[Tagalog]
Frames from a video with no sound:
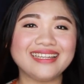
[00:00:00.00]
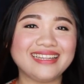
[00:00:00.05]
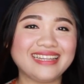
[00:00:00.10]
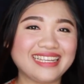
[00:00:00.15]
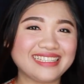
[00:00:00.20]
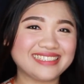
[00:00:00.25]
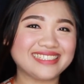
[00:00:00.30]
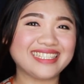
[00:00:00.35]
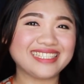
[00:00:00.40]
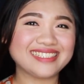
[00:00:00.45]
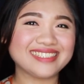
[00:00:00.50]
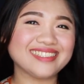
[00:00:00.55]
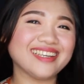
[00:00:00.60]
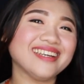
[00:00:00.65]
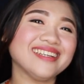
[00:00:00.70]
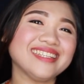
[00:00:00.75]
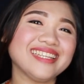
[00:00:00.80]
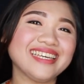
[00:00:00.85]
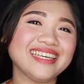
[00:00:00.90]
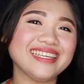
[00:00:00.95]
Let's get
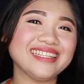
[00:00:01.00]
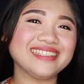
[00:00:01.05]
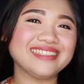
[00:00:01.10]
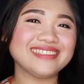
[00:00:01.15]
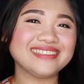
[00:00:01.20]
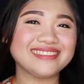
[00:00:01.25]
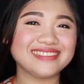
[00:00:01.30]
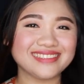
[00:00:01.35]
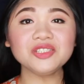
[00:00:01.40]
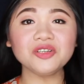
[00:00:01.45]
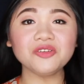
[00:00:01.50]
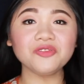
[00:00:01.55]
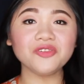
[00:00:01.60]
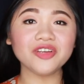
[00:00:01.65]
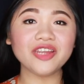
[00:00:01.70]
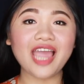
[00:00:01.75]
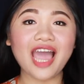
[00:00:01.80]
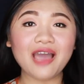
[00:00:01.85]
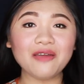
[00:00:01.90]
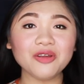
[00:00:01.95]
started! So for
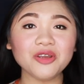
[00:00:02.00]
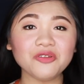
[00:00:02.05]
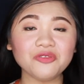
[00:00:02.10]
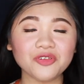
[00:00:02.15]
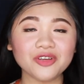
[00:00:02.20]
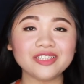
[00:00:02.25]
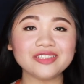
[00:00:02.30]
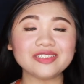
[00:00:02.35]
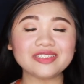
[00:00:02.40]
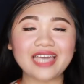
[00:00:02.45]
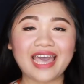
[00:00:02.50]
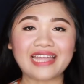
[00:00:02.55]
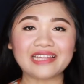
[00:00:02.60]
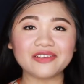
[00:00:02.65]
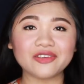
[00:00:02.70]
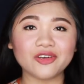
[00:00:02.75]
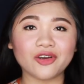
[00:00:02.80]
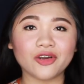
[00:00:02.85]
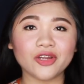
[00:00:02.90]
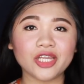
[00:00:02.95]
our first
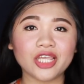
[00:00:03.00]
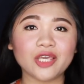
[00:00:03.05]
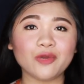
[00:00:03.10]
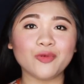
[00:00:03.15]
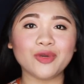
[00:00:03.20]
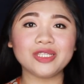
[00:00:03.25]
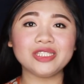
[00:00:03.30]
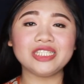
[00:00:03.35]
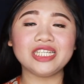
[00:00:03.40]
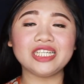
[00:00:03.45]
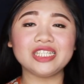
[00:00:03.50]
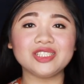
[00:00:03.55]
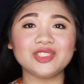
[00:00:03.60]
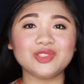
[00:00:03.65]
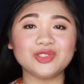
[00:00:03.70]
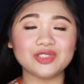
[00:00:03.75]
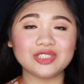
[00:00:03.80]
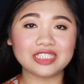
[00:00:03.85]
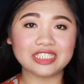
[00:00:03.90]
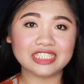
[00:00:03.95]
category, which is
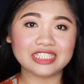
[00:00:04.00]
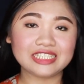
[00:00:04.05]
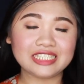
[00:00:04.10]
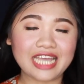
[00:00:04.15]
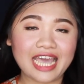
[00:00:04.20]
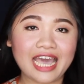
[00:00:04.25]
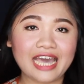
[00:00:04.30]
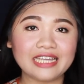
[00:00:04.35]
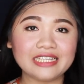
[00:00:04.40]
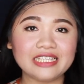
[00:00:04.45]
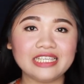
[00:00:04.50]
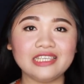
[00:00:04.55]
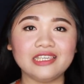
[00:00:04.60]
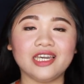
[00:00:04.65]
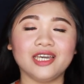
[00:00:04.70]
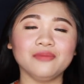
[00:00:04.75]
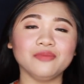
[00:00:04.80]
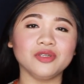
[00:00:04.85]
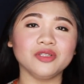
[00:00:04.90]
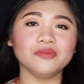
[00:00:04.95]
to treat acne,
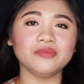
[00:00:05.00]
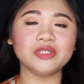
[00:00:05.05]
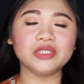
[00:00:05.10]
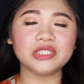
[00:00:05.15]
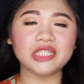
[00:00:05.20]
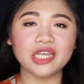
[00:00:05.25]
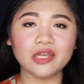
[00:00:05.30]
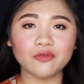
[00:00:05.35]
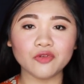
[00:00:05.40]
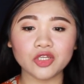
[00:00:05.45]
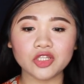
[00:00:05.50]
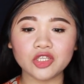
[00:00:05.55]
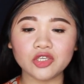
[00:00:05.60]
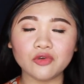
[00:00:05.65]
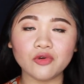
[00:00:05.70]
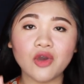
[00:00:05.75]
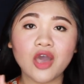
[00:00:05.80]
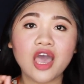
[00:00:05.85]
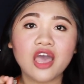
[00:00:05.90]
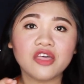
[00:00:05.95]
I'm gonna be sharing with
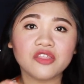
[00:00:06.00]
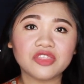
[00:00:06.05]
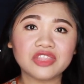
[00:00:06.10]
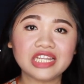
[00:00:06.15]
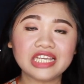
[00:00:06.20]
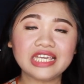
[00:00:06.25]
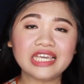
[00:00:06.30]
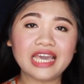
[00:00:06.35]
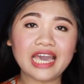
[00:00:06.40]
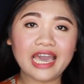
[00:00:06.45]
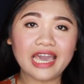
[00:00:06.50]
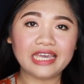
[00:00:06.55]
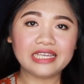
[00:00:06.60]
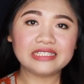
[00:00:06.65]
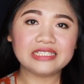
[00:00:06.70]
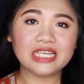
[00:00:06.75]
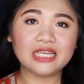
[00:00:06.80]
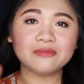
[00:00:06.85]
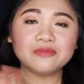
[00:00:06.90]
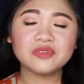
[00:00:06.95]
you three
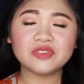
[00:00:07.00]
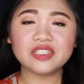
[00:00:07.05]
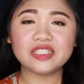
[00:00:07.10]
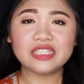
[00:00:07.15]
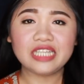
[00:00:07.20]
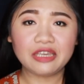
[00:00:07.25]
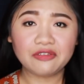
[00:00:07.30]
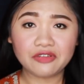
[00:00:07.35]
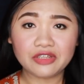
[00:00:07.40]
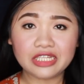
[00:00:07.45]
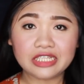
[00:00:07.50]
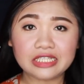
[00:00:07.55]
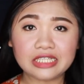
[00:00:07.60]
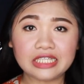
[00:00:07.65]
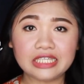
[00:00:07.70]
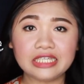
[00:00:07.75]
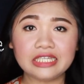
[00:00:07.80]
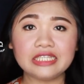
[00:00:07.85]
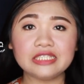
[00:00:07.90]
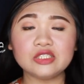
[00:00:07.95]
items na
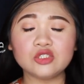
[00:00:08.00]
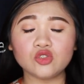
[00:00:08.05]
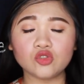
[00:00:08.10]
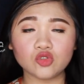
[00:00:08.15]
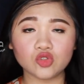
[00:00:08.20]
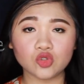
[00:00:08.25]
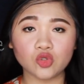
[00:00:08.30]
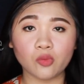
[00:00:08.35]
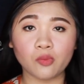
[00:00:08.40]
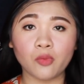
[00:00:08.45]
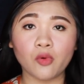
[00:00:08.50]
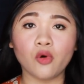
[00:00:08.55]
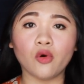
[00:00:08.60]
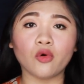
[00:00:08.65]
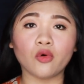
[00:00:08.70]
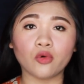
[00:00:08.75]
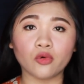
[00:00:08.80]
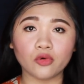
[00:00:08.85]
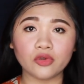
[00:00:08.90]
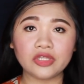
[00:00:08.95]
definitely is subok
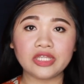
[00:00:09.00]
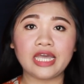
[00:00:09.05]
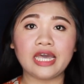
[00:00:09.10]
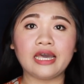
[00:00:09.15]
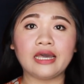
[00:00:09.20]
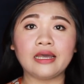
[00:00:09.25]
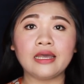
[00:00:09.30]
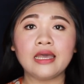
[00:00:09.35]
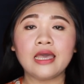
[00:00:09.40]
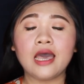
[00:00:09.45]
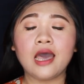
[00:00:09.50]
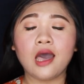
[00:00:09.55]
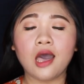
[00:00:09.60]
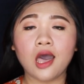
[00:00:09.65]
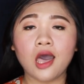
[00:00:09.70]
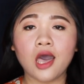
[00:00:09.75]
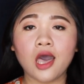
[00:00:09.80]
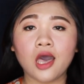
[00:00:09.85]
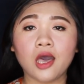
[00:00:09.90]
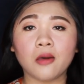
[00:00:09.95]
ko ng
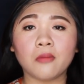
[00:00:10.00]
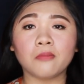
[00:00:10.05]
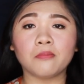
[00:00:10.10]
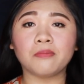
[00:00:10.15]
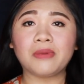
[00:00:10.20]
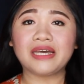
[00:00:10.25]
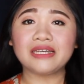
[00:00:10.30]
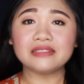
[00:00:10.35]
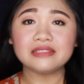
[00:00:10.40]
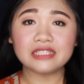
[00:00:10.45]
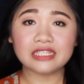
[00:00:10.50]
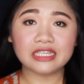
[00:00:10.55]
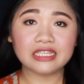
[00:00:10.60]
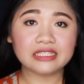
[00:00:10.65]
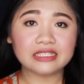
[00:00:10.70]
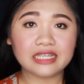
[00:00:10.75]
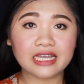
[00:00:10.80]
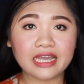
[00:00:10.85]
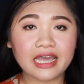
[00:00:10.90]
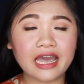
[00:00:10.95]
um, pang-treat
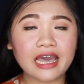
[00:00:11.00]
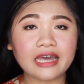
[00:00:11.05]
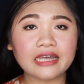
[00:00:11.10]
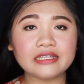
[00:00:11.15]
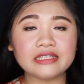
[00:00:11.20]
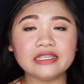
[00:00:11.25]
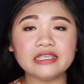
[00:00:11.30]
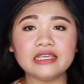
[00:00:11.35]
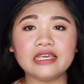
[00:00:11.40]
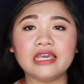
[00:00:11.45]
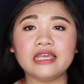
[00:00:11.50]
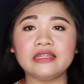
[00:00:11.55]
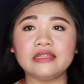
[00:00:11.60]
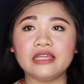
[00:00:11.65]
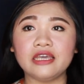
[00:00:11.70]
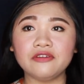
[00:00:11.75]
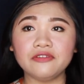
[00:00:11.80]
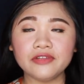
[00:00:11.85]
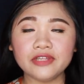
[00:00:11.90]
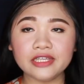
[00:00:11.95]
ng acne and
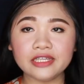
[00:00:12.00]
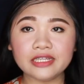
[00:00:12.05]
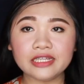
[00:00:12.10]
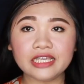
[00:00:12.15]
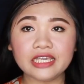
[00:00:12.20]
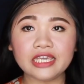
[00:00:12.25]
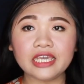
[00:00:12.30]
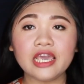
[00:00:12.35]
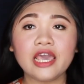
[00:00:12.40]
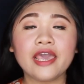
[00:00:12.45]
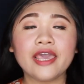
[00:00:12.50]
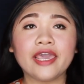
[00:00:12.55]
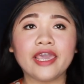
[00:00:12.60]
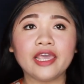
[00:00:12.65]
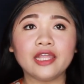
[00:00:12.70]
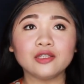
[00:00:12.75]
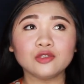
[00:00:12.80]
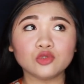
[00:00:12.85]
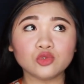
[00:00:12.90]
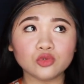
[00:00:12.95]
definitely
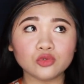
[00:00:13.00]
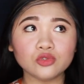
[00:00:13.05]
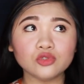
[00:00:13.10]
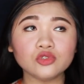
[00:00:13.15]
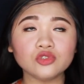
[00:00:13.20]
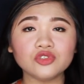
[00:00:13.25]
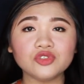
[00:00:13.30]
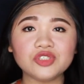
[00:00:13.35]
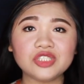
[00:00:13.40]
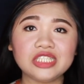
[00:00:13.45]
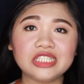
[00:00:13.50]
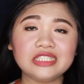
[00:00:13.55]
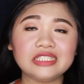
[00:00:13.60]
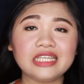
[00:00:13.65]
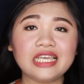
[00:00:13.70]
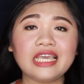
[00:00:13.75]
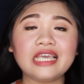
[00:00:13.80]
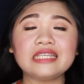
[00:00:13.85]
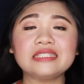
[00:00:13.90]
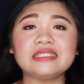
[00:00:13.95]
in 2 to 3
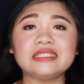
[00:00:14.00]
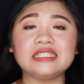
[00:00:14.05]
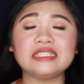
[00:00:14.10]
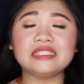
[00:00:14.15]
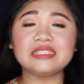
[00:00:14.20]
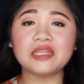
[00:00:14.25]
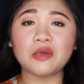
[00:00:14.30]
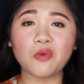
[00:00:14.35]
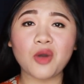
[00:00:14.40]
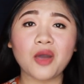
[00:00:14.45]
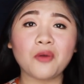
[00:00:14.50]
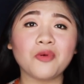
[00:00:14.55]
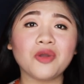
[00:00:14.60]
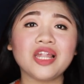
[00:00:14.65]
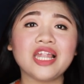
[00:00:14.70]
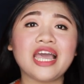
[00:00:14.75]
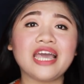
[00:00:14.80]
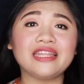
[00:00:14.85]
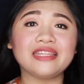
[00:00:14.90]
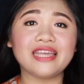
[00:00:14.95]
days is
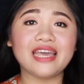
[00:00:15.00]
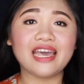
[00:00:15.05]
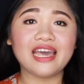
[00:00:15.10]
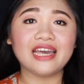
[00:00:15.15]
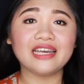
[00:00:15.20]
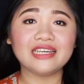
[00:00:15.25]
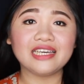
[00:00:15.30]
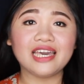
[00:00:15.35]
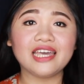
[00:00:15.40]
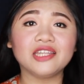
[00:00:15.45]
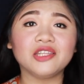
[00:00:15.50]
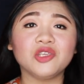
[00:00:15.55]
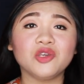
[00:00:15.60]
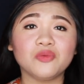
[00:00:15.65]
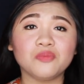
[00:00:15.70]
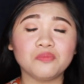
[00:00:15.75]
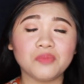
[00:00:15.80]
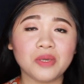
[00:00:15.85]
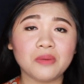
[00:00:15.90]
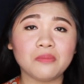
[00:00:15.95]
nawawala na agad
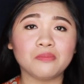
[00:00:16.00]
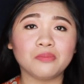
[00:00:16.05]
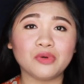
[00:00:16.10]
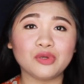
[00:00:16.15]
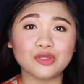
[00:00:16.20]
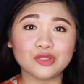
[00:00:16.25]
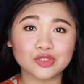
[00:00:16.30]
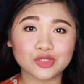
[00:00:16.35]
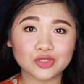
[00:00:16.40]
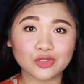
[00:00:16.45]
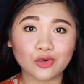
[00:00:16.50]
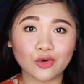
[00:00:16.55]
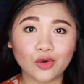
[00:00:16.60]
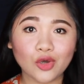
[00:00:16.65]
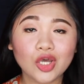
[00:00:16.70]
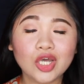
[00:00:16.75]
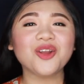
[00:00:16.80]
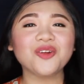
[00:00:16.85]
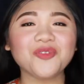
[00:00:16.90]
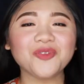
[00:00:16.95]
yung pimples ko.
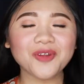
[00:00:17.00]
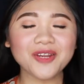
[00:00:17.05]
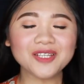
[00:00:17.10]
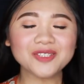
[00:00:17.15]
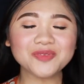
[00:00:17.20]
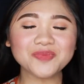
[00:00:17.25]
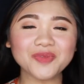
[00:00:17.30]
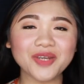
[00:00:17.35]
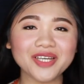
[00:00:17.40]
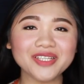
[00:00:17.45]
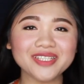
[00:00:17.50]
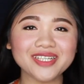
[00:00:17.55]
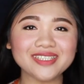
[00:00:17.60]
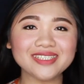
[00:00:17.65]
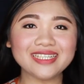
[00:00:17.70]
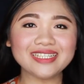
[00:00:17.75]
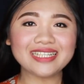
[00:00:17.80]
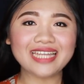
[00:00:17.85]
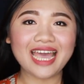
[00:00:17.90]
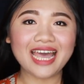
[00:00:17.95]
First product
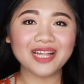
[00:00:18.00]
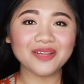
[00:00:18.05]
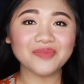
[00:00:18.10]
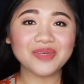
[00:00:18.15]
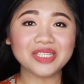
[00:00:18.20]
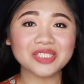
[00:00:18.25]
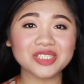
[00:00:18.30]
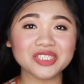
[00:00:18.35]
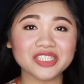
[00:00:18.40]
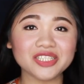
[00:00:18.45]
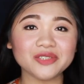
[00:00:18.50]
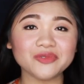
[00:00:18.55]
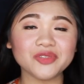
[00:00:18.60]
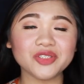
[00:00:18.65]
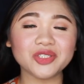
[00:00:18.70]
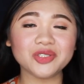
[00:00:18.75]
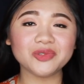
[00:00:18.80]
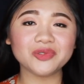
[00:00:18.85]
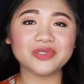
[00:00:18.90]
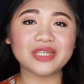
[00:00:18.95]
that I'll be sharing
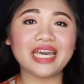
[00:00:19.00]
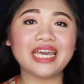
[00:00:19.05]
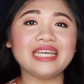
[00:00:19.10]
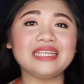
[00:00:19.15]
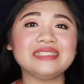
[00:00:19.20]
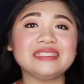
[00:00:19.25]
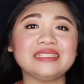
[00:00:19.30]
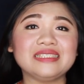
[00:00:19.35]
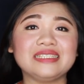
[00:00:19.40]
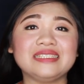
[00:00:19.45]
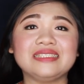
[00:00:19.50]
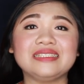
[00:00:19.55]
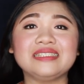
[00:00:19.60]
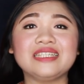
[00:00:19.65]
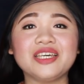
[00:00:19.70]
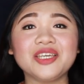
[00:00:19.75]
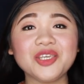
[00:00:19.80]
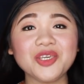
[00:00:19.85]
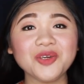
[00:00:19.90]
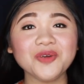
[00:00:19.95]
with you guys is
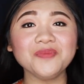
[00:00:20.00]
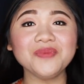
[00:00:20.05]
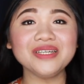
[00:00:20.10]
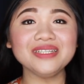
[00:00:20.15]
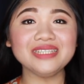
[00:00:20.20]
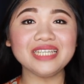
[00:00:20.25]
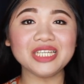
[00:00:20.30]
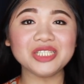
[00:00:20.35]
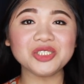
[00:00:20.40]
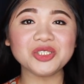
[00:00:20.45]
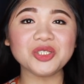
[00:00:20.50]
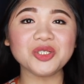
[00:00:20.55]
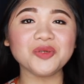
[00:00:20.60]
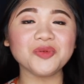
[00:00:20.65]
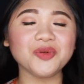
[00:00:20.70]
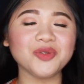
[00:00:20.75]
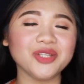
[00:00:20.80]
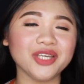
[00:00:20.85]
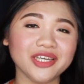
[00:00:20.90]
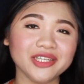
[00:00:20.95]
the Human Nature
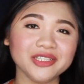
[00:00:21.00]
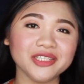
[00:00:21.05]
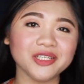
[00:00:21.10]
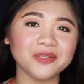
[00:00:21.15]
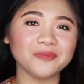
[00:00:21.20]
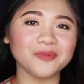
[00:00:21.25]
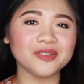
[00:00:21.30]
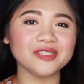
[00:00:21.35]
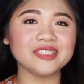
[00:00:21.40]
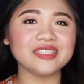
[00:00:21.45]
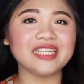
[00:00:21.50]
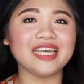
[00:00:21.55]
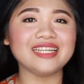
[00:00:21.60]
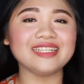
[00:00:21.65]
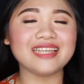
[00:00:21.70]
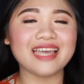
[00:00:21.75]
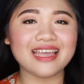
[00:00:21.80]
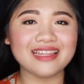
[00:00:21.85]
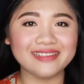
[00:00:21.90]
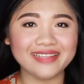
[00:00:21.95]
100%
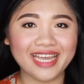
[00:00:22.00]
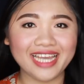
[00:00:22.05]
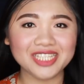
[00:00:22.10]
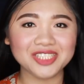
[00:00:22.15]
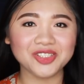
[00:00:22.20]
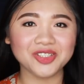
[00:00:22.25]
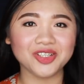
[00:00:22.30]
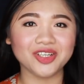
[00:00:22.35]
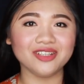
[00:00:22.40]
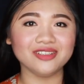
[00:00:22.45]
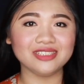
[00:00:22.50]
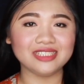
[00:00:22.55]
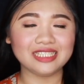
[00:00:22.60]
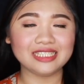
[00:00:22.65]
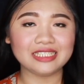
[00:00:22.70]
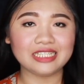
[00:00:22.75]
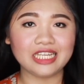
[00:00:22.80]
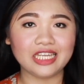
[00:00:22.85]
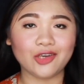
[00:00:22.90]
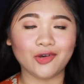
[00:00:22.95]
Natural
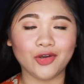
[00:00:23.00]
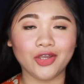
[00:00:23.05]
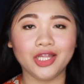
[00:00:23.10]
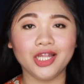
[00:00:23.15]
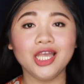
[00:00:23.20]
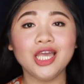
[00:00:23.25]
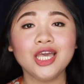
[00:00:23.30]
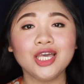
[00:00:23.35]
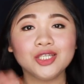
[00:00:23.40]
Tea Tree Oil.